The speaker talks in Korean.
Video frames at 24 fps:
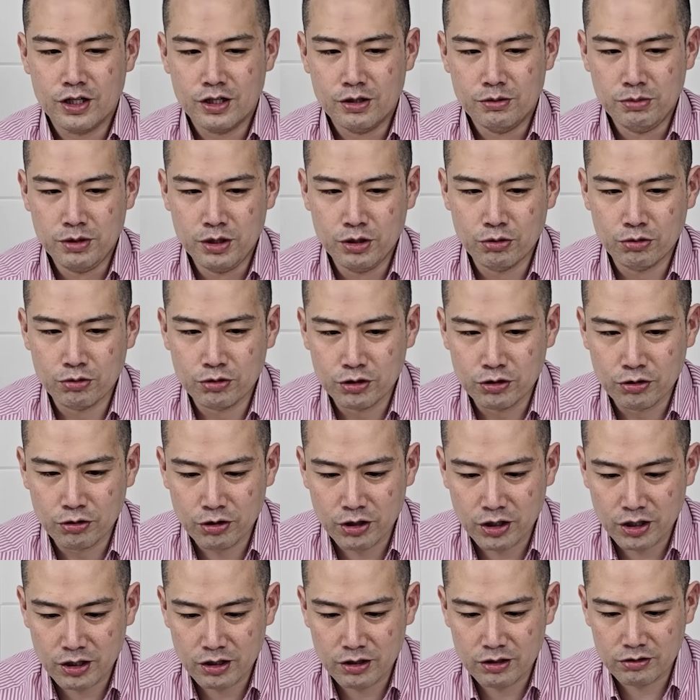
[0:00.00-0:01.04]
미용
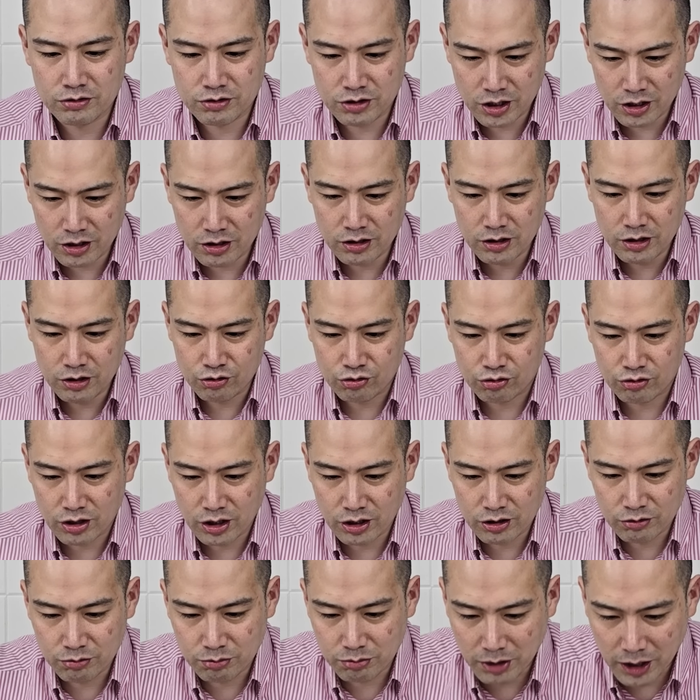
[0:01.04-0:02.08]
의료기기는 최근에
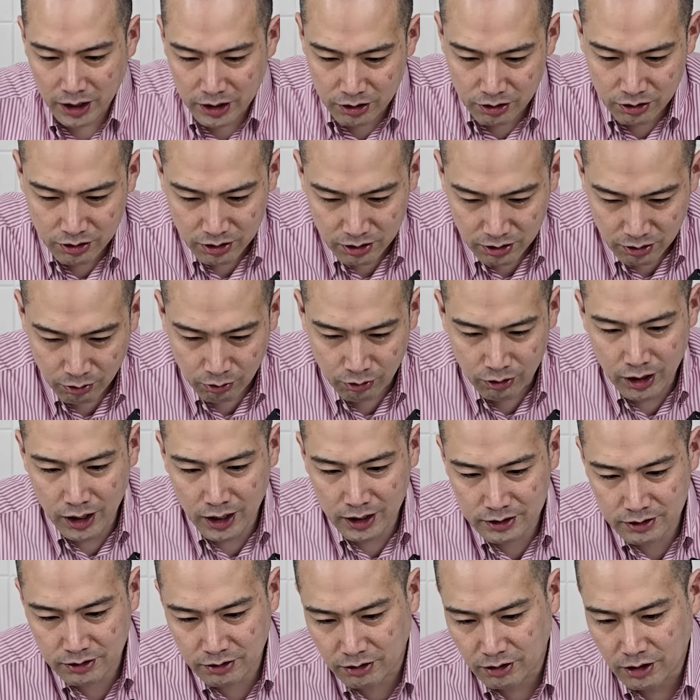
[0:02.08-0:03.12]
주가는 많이
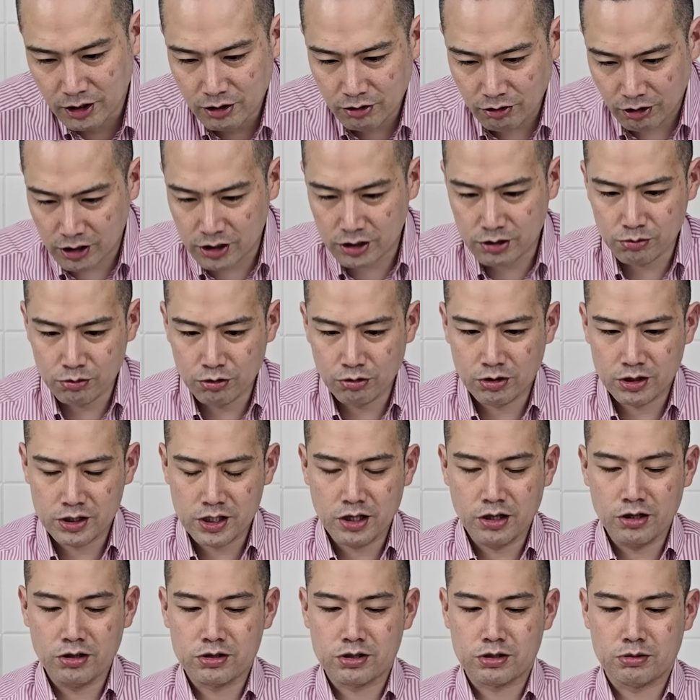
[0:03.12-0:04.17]
올라와서 관심도가
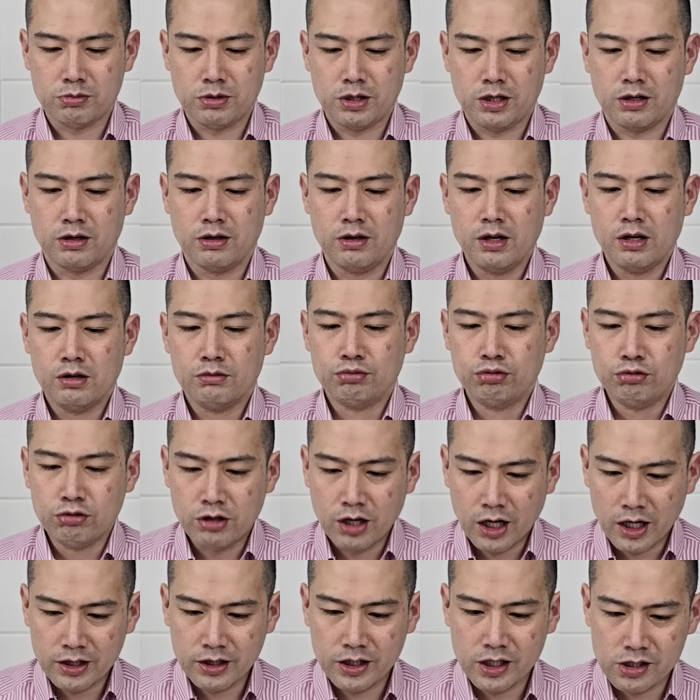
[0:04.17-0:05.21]
생겼지만
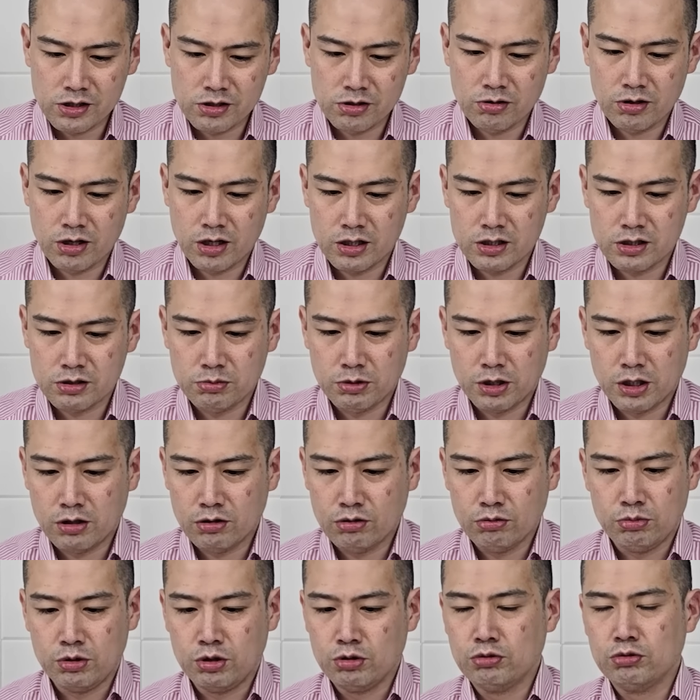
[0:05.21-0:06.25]
불과 한 달 전까지만
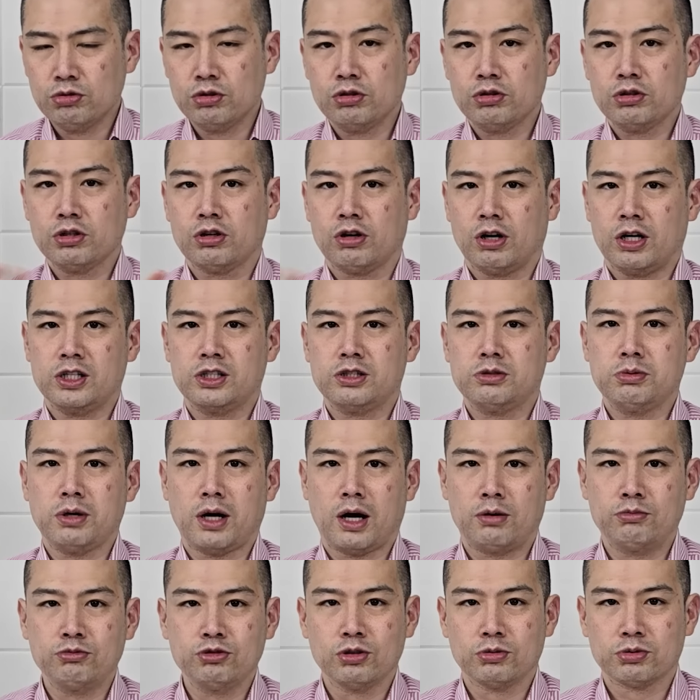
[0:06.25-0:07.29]
해도 미용 의료기기 관심이
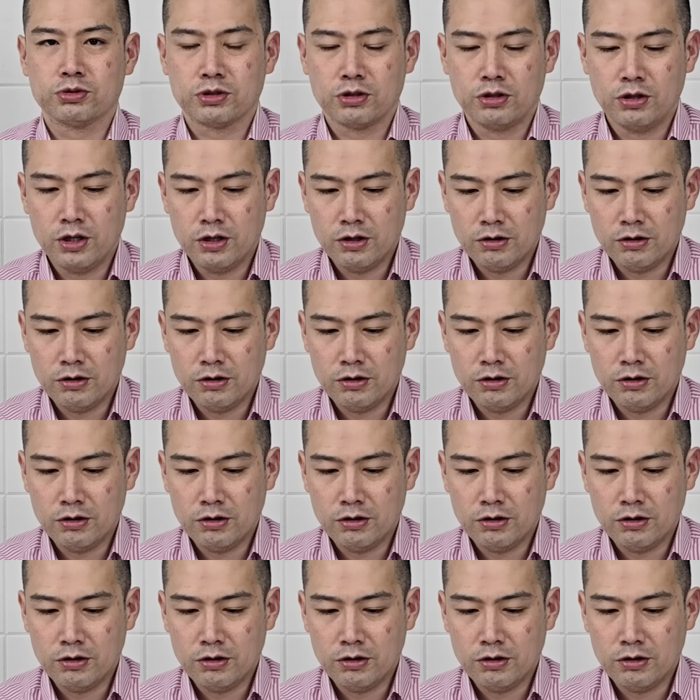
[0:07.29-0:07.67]
아무도 없어요.